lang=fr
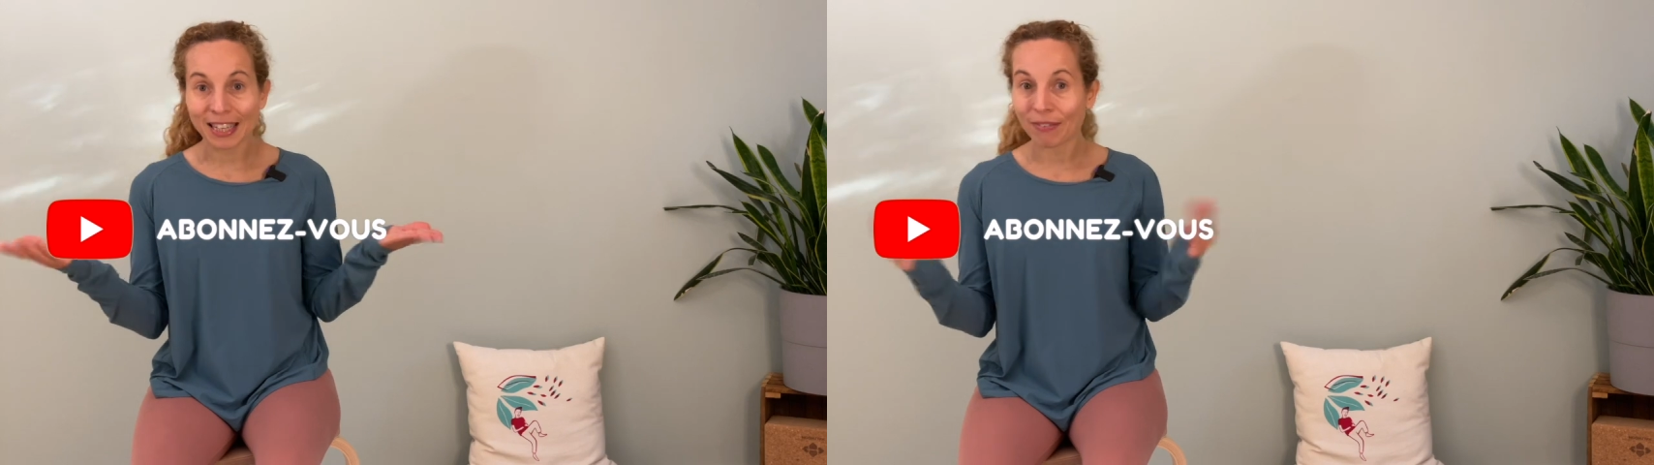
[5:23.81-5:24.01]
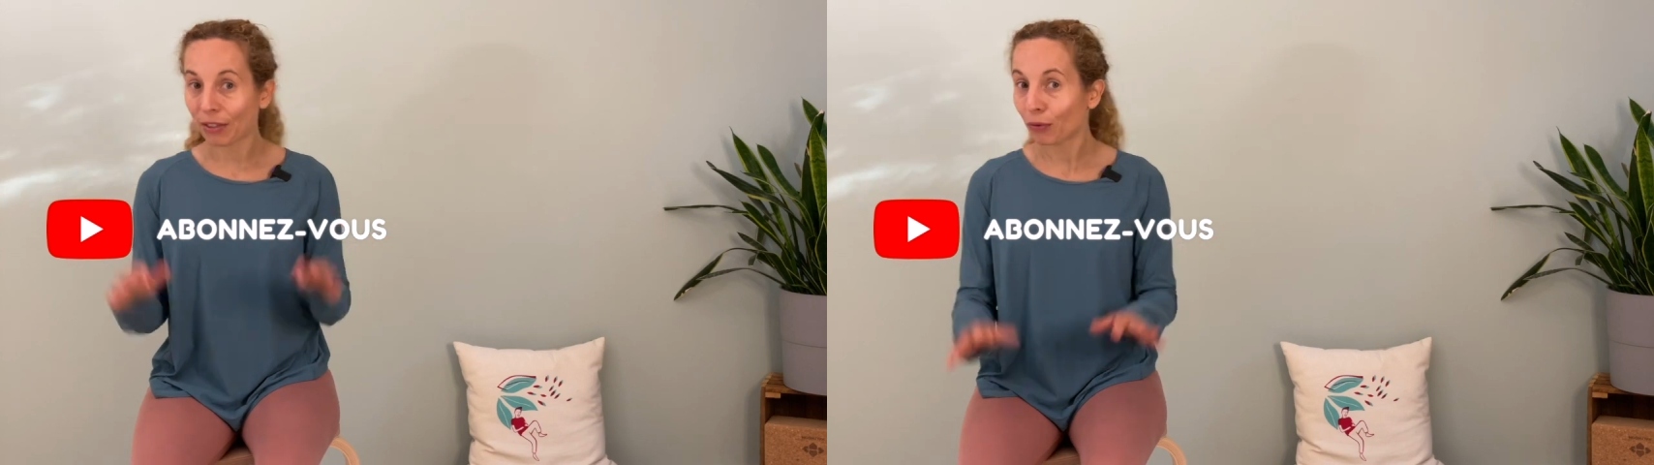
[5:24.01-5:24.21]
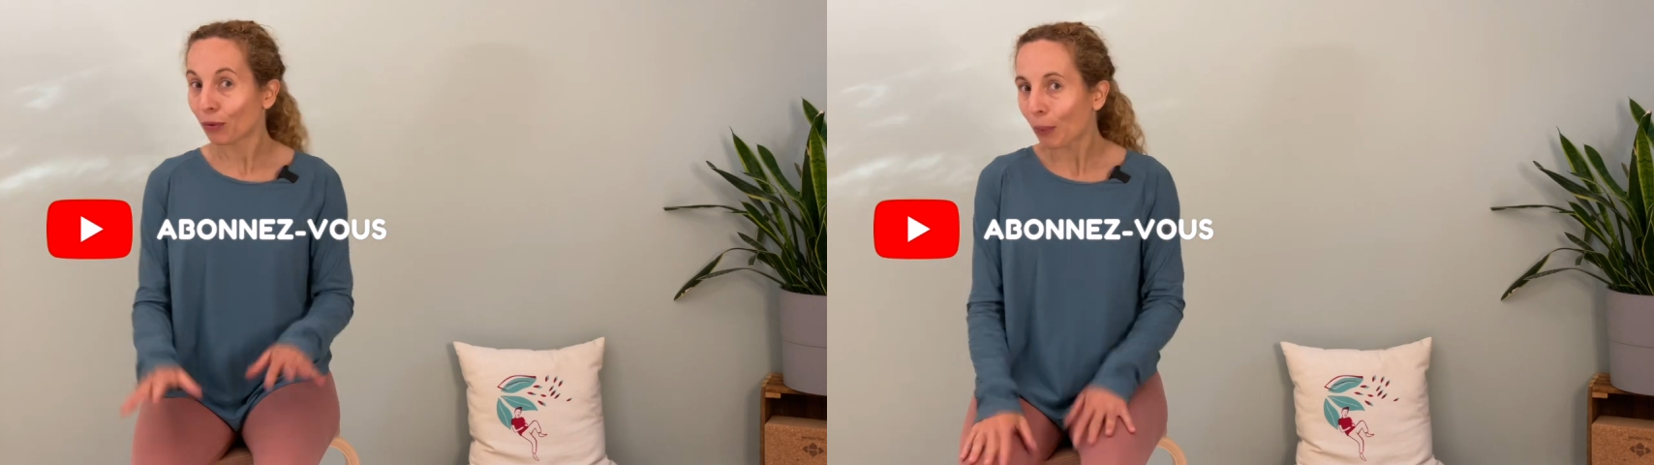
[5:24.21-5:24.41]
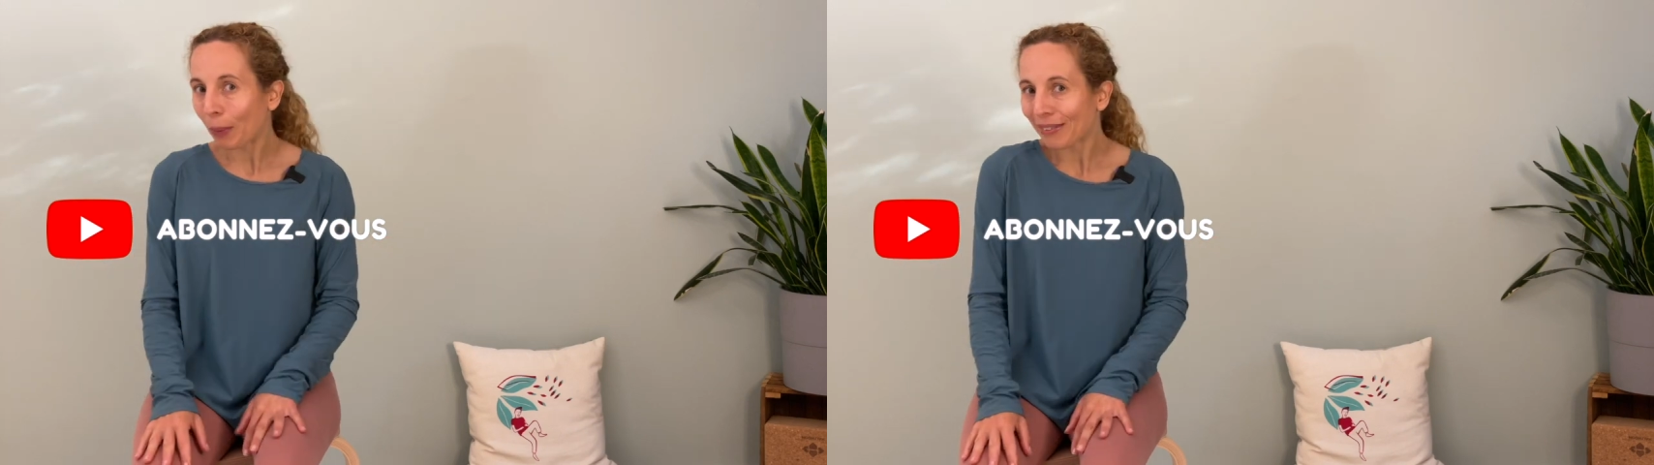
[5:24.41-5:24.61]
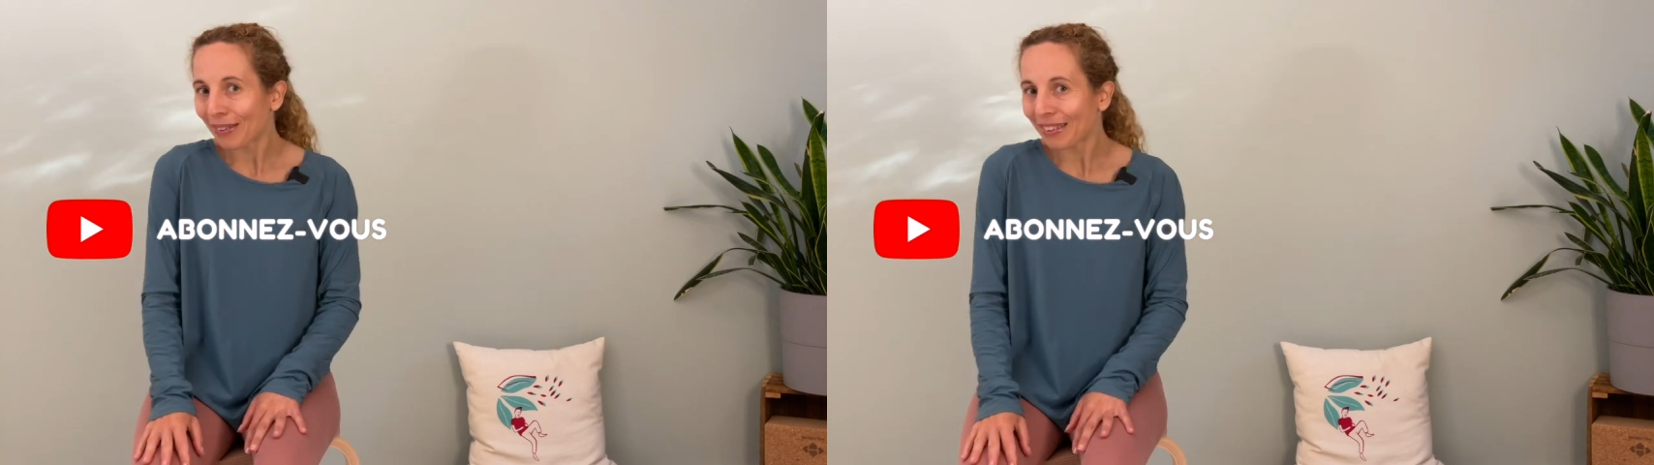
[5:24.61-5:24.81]
avec d'autres
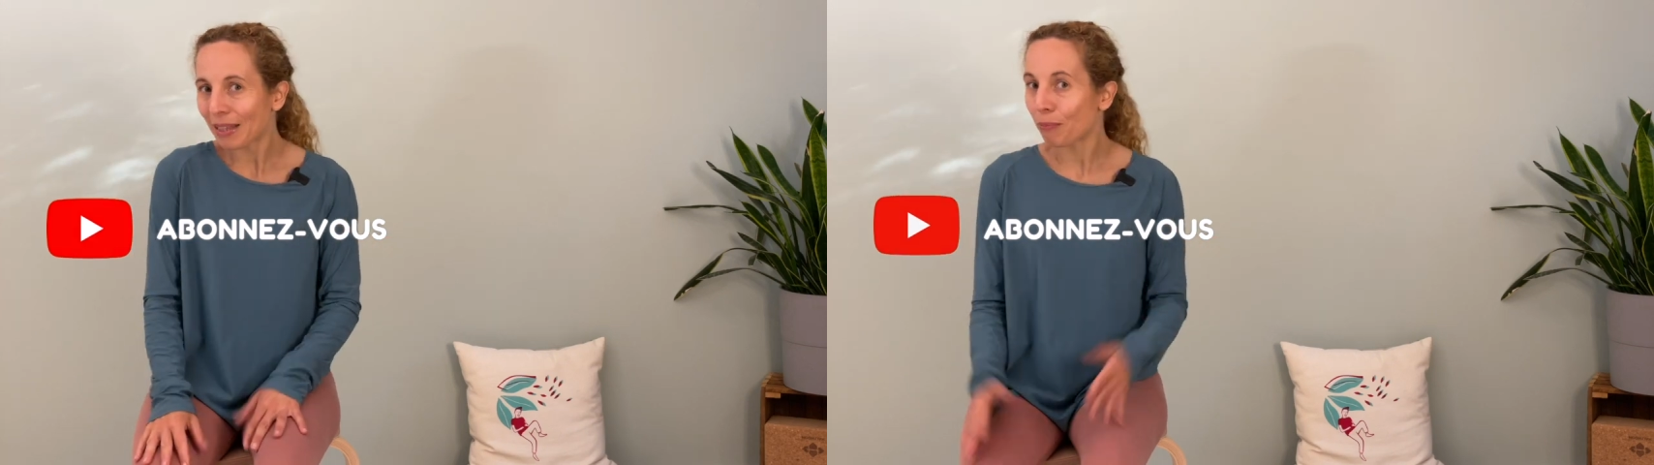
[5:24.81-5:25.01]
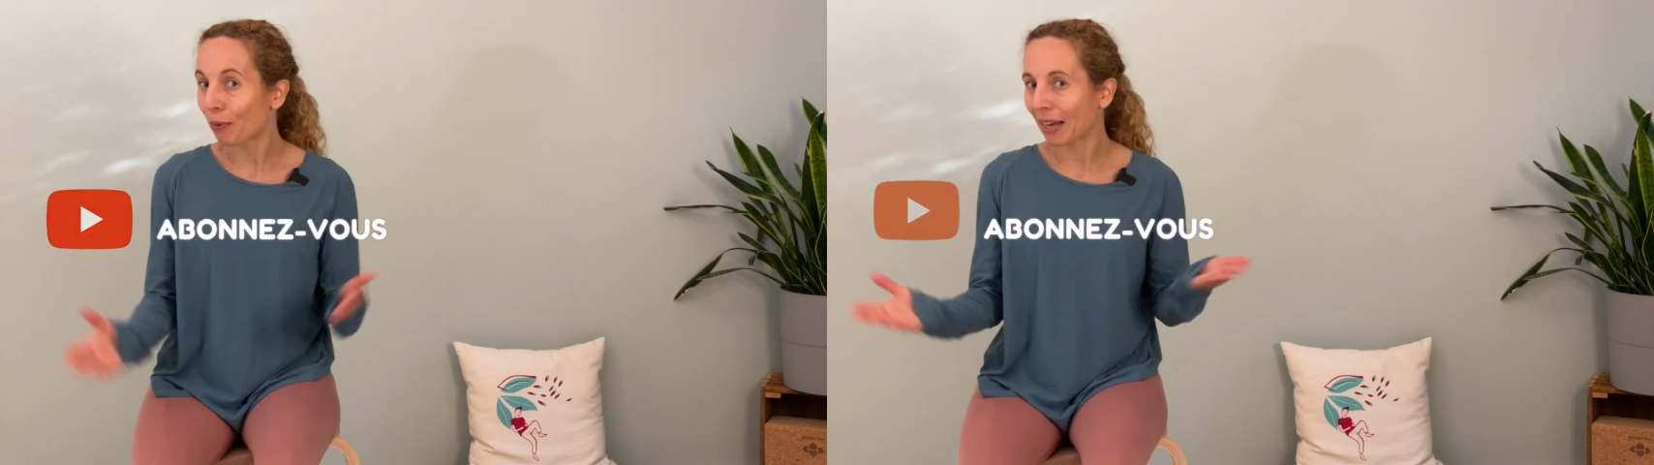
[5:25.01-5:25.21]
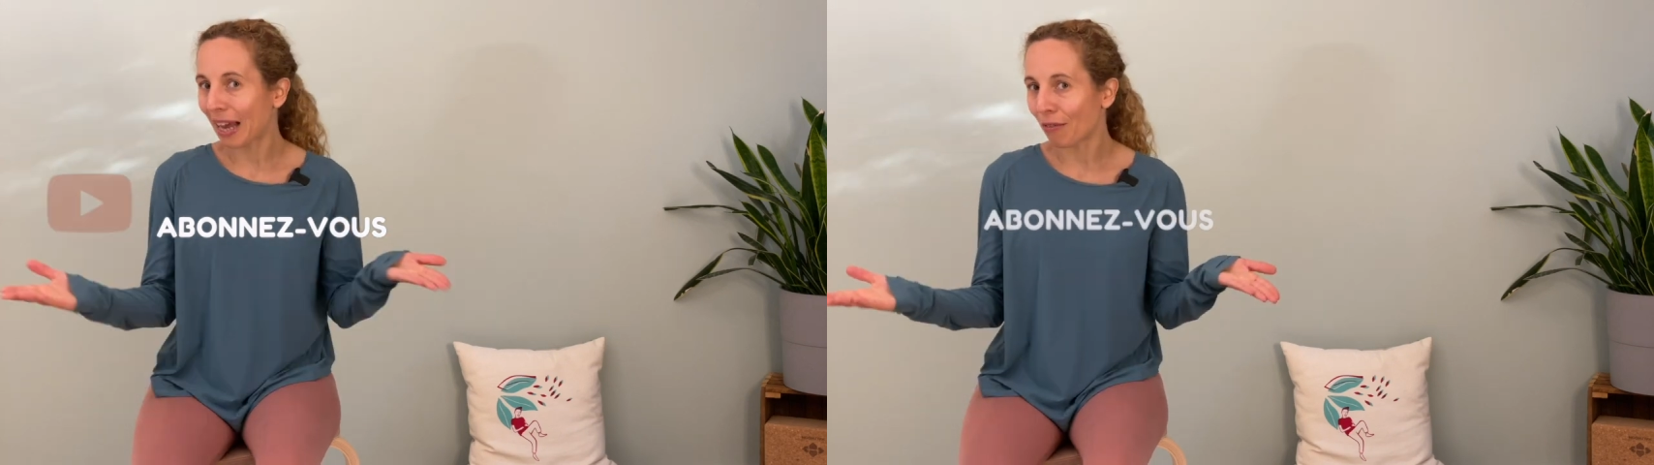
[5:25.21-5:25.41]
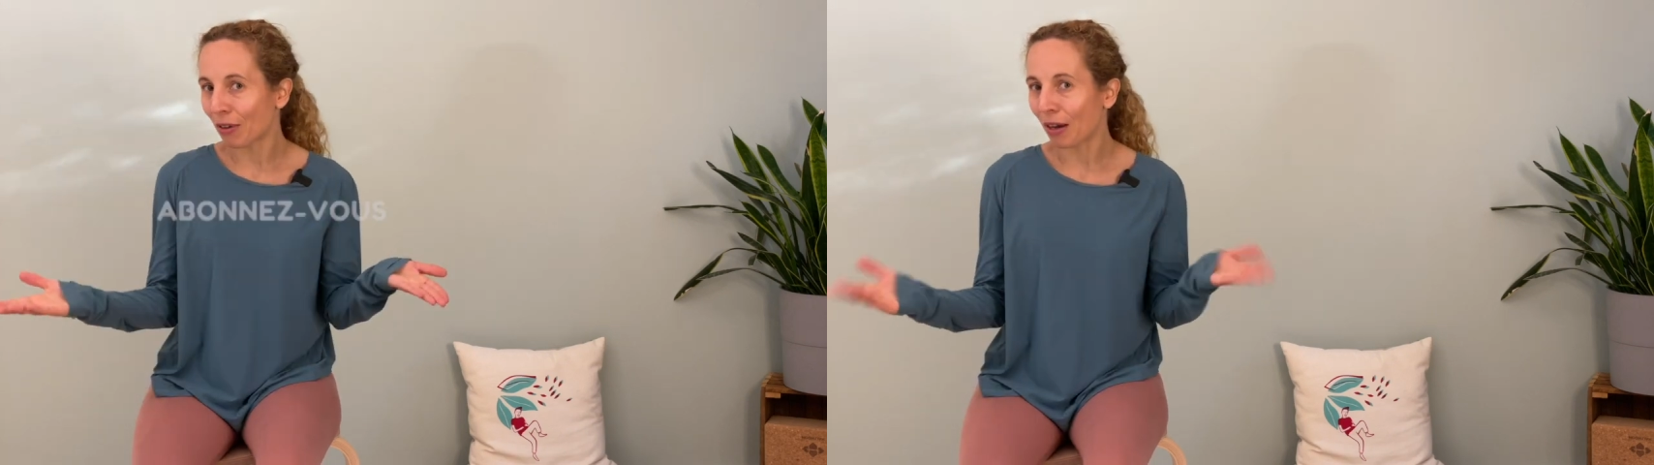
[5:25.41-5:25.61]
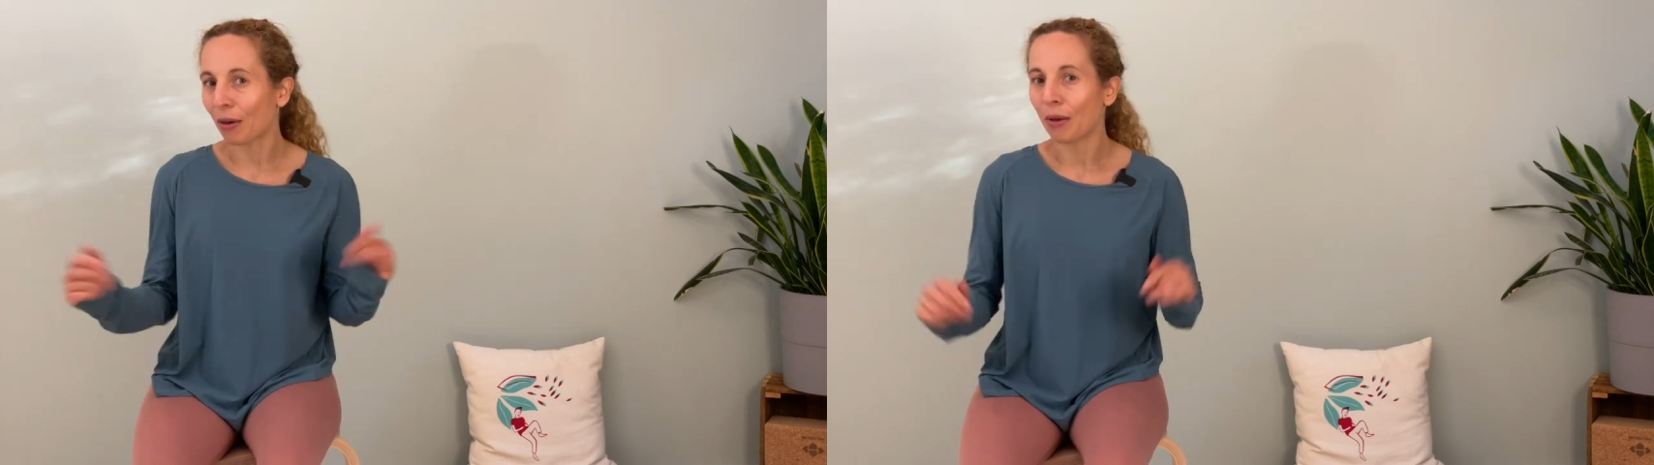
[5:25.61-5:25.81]
personnes qui pourraient
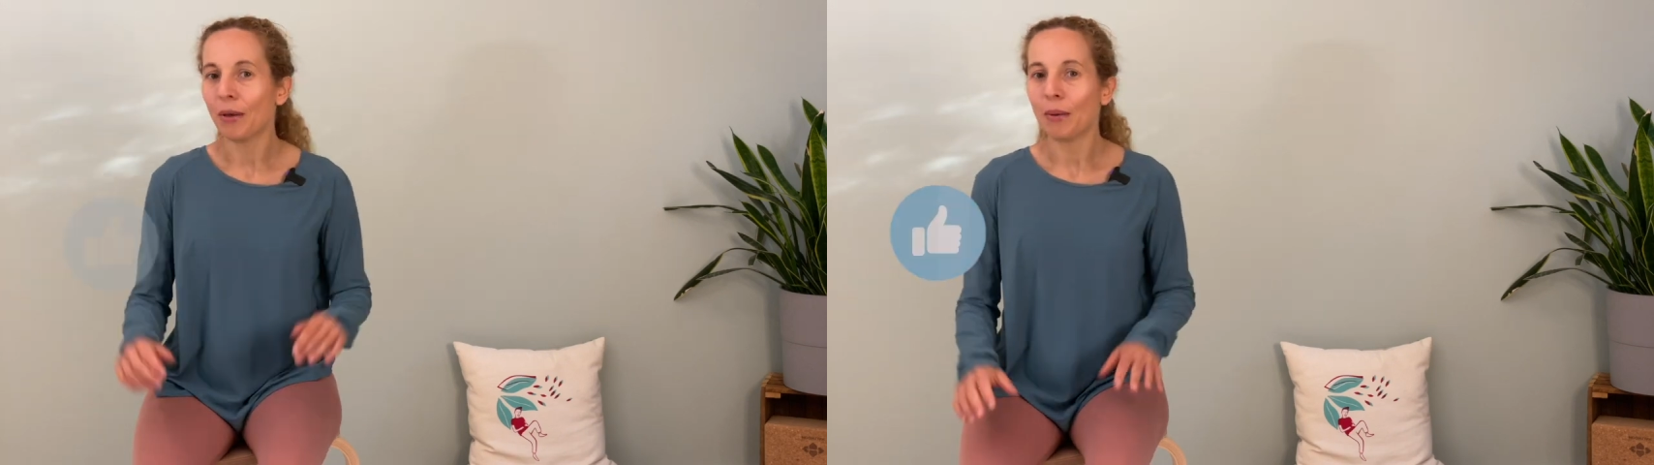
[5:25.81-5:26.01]
avoir